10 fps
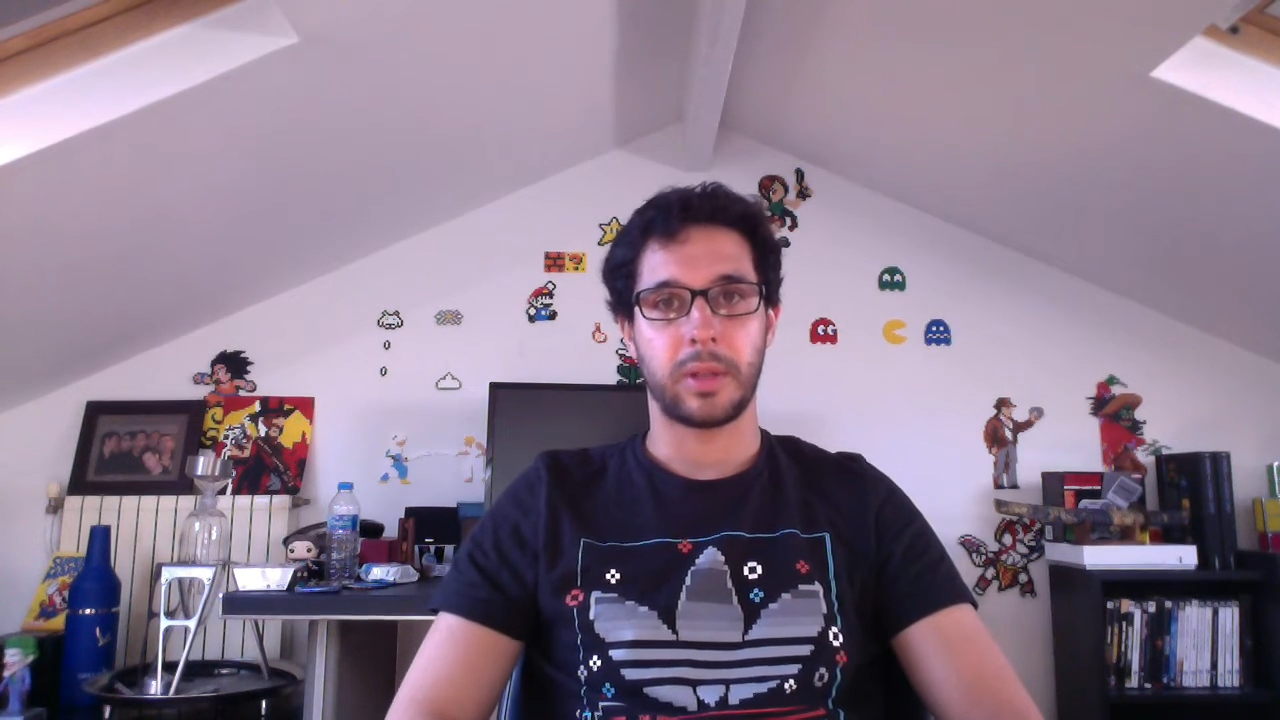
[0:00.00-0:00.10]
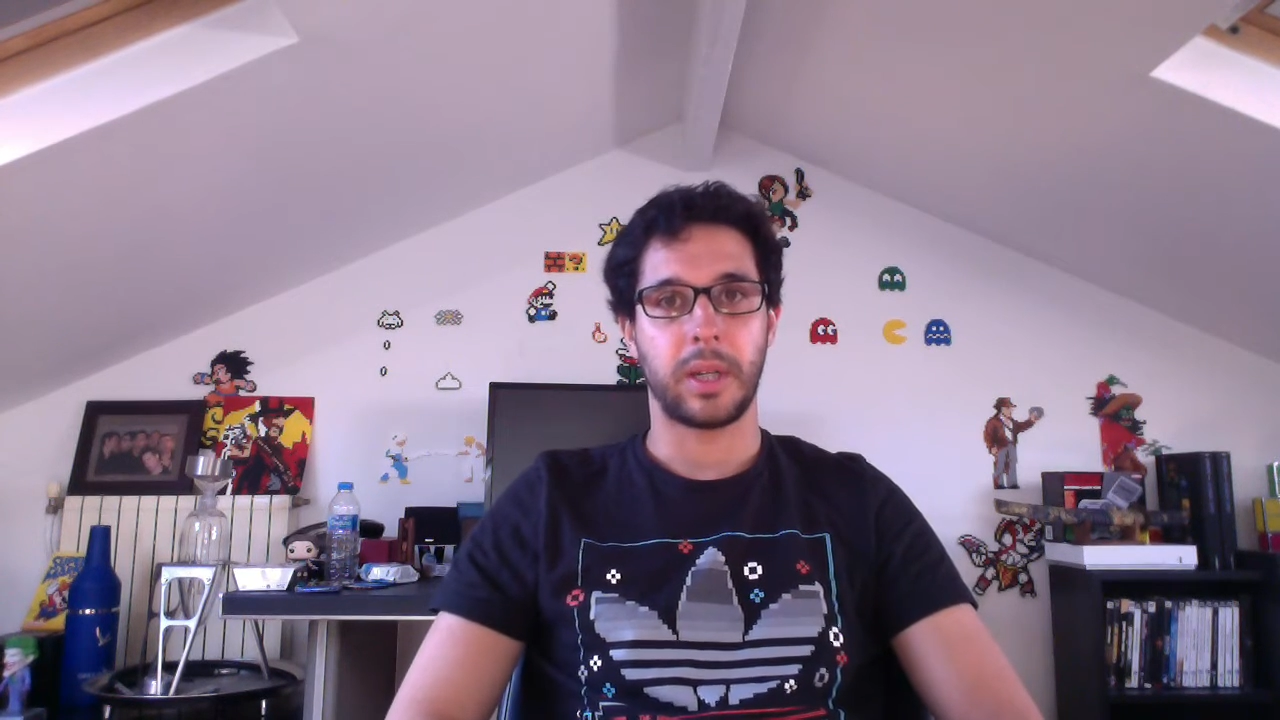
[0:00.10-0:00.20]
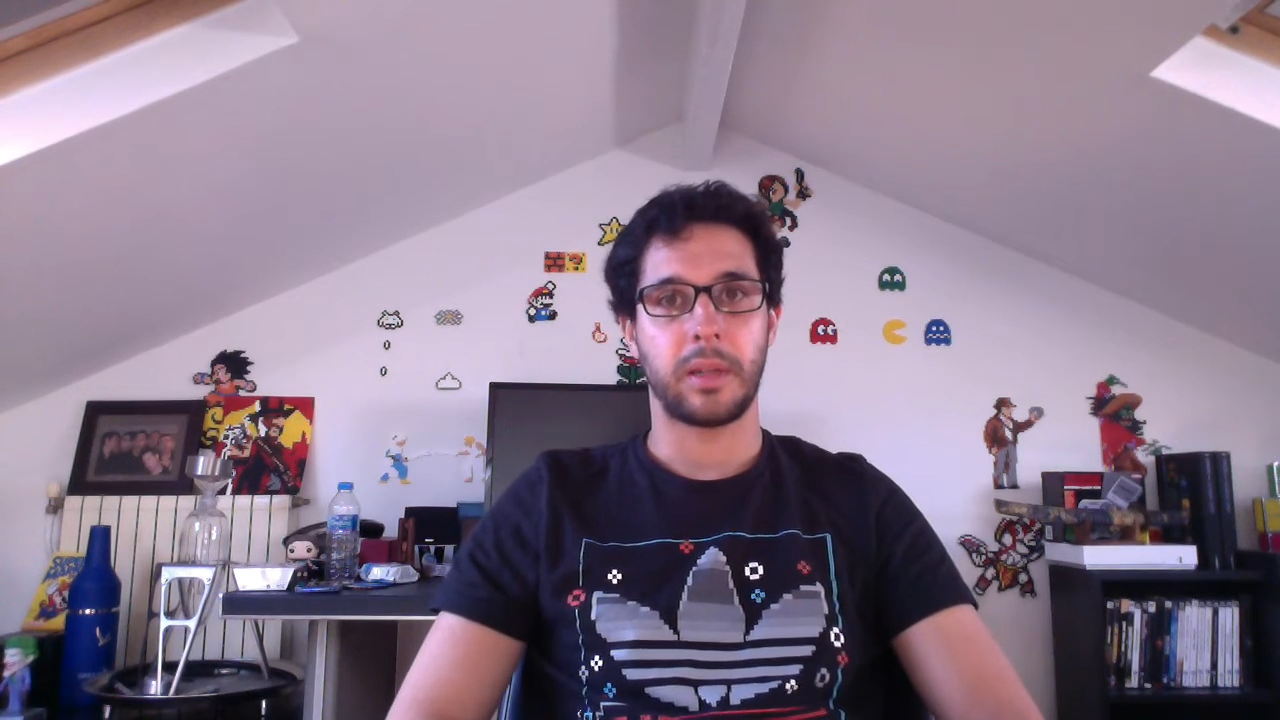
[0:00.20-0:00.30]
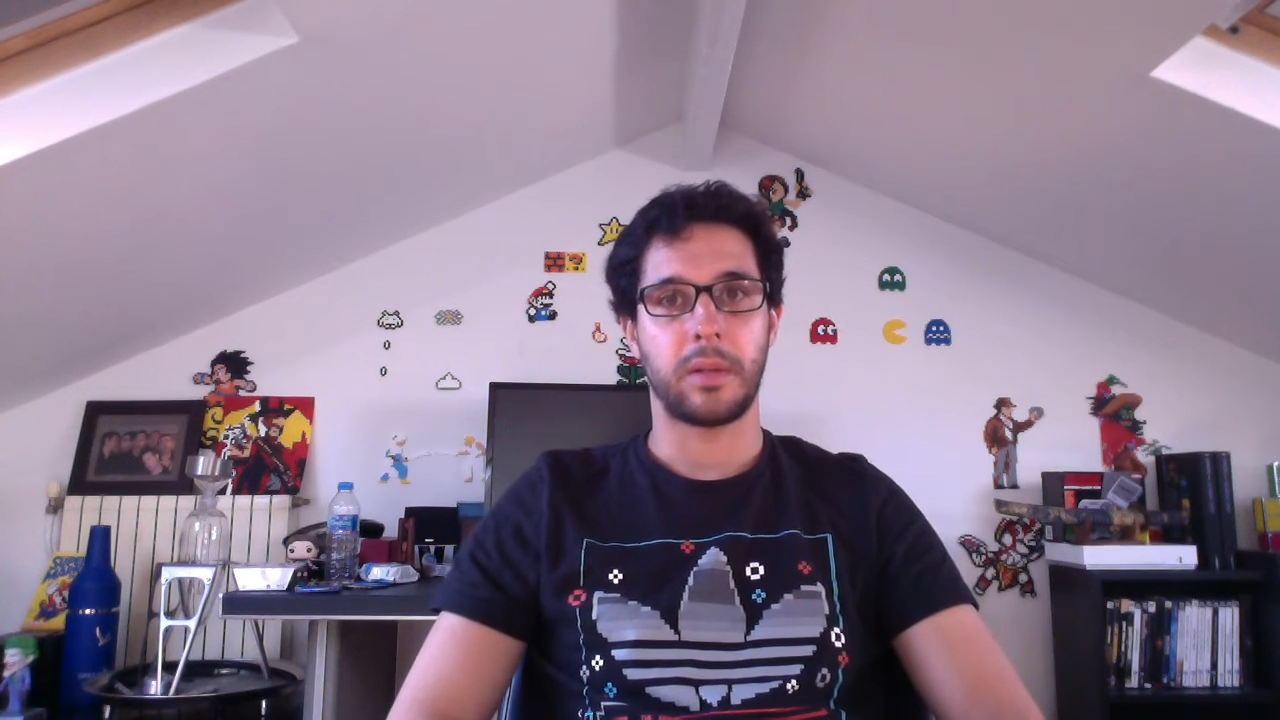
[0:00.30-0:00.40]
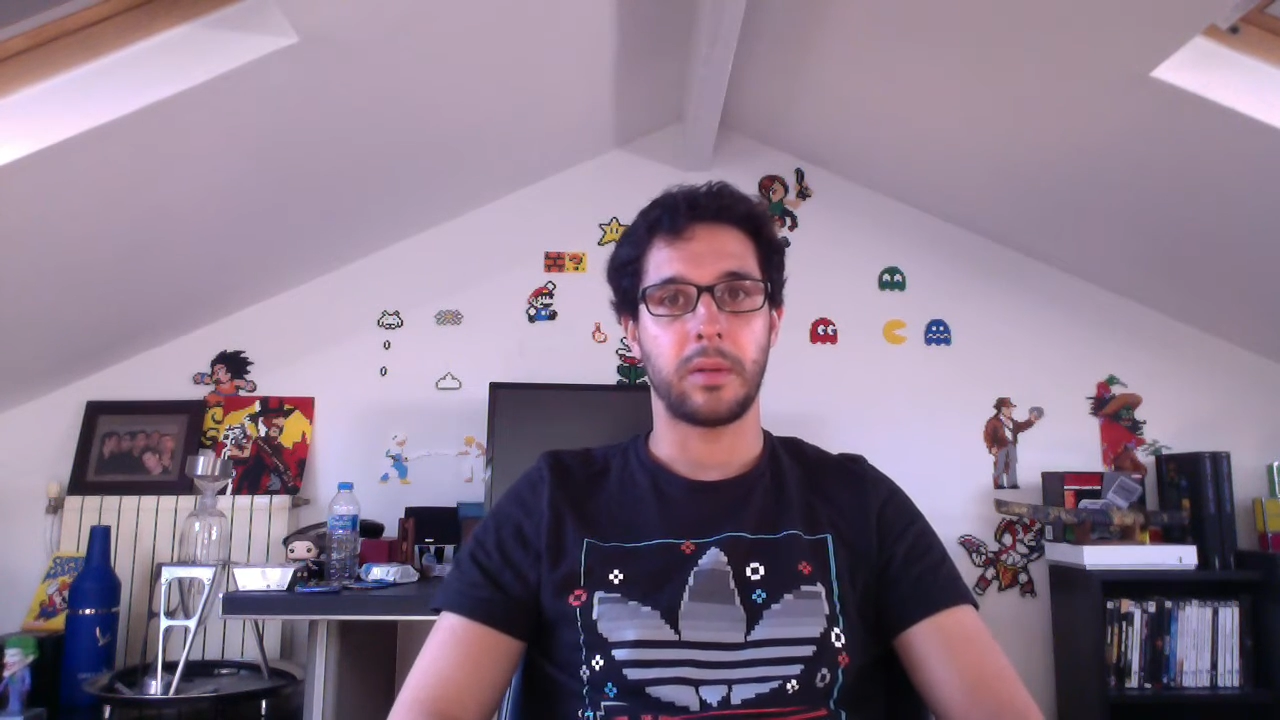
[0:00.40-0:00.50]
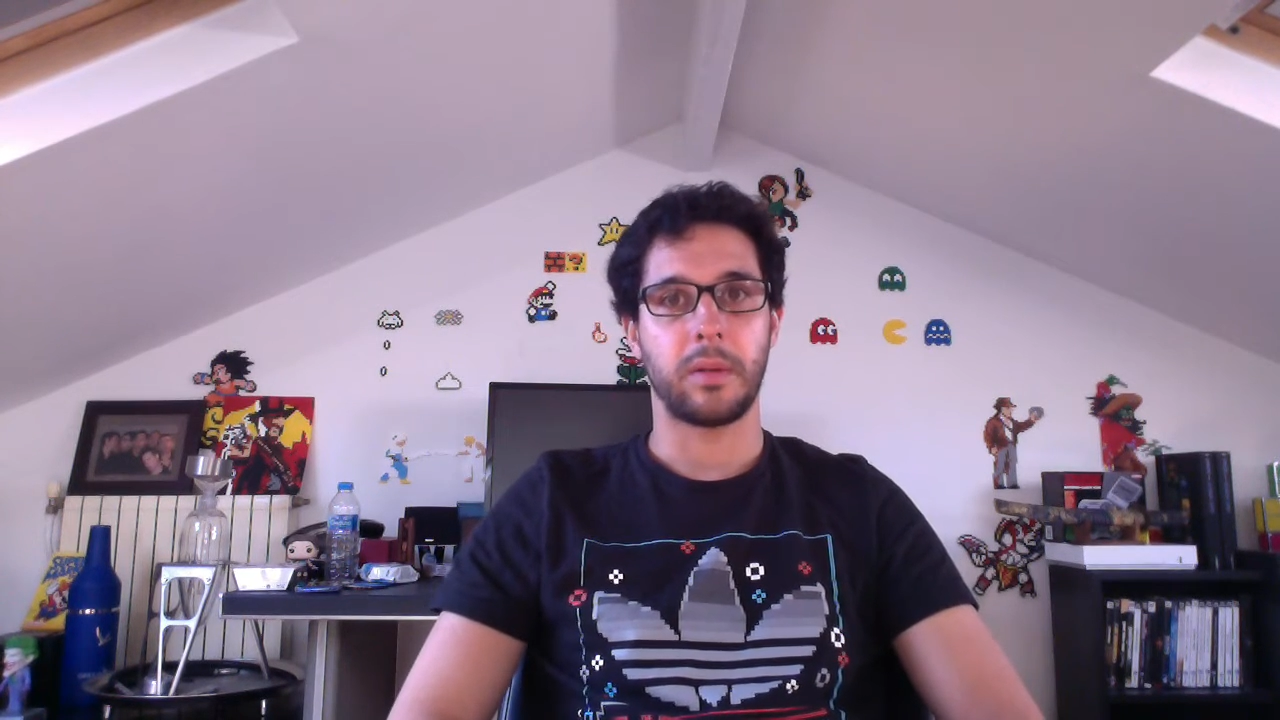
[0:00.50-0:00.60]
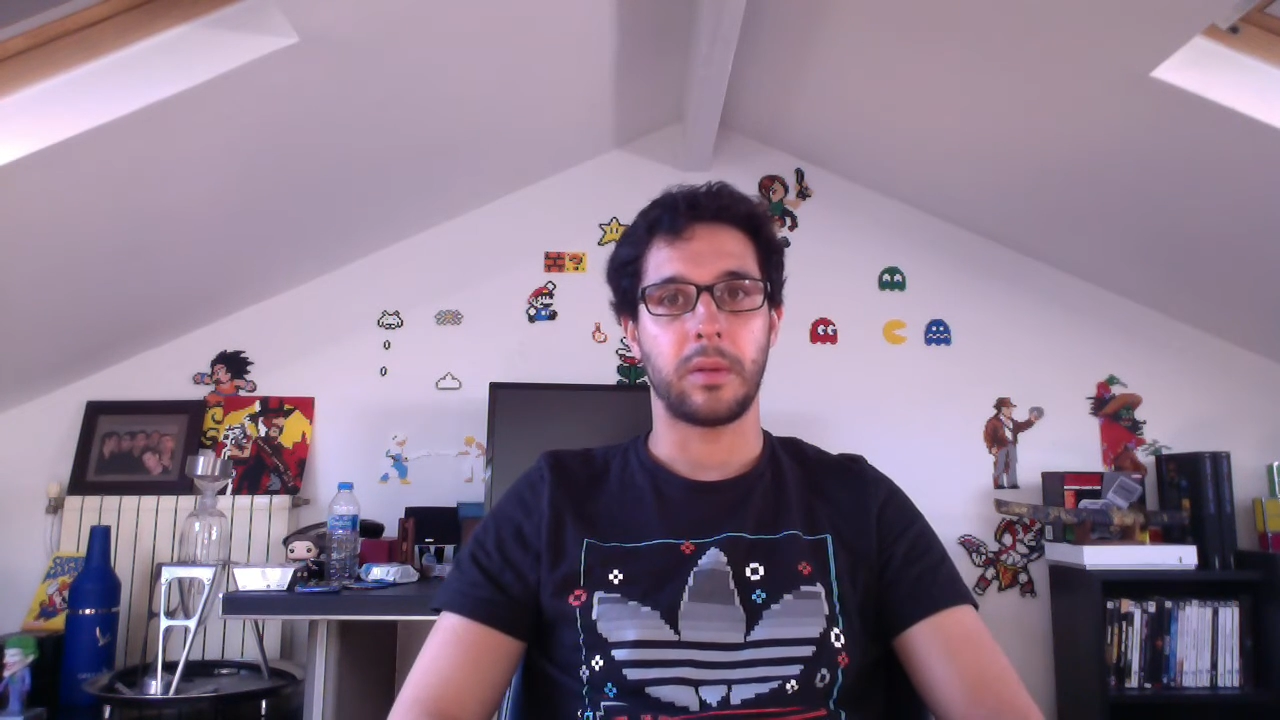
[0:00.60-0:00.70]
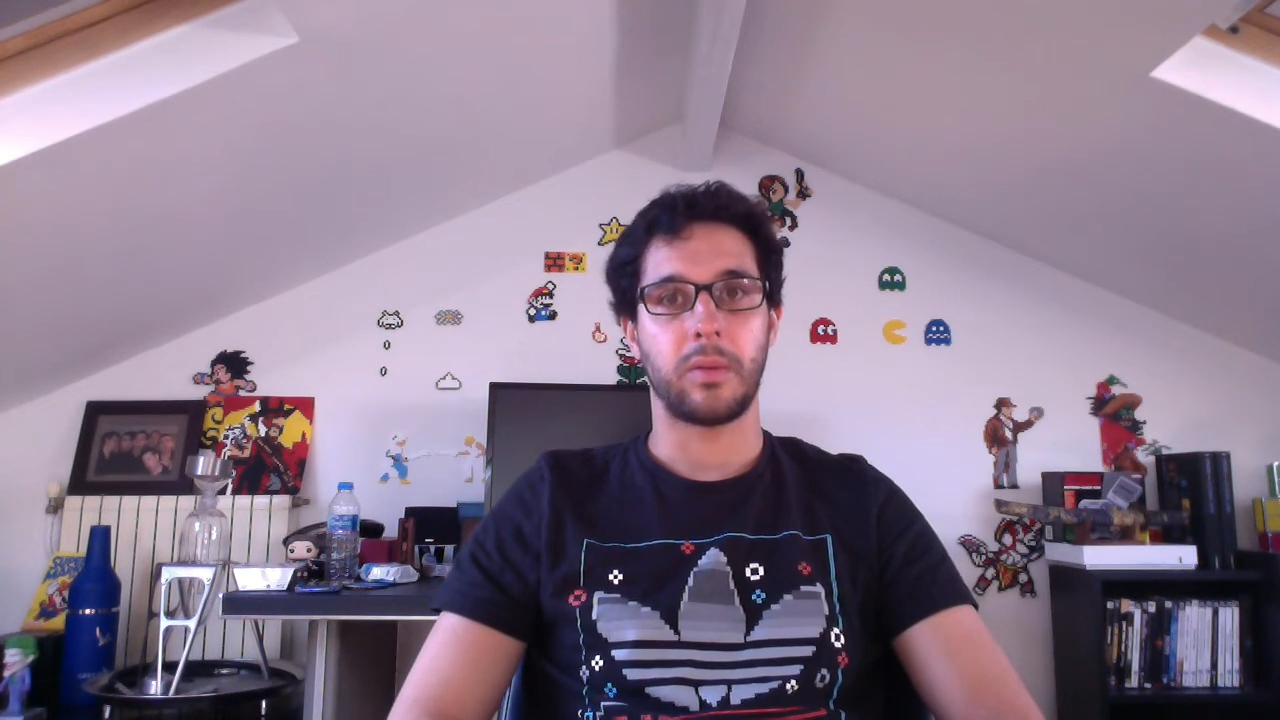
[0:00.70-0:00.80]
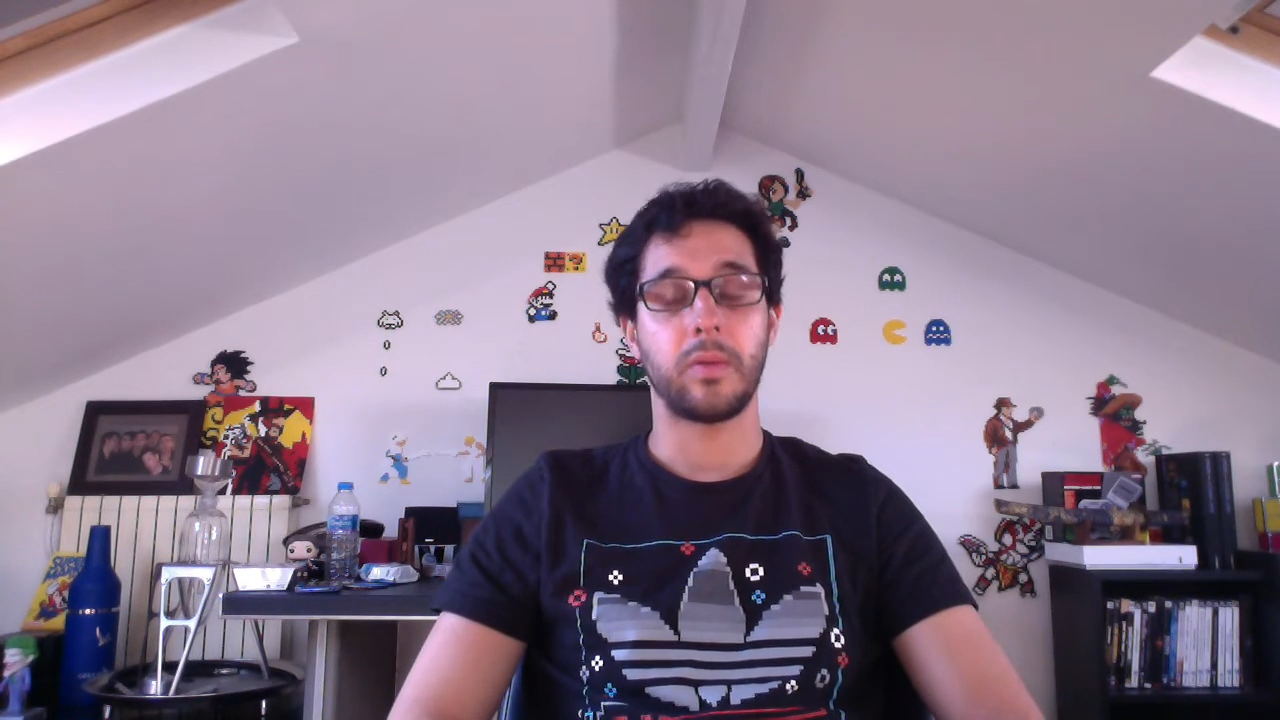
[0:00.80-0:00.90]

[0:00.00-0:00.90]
cette euh,